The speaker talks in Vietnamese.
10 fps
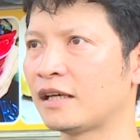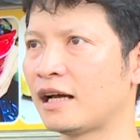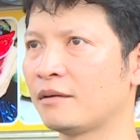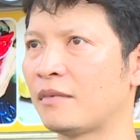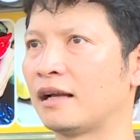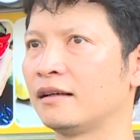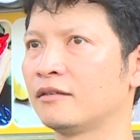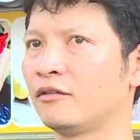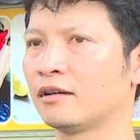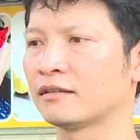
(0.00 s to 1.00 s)
trà là bán
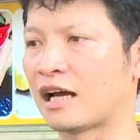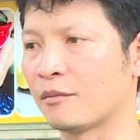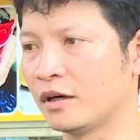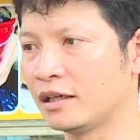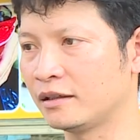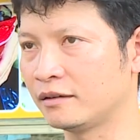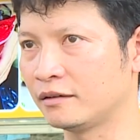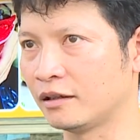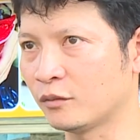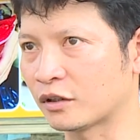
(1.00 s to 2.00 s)
khoảng tám mươi đến
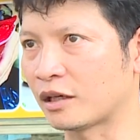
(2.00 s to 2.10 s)
hơn một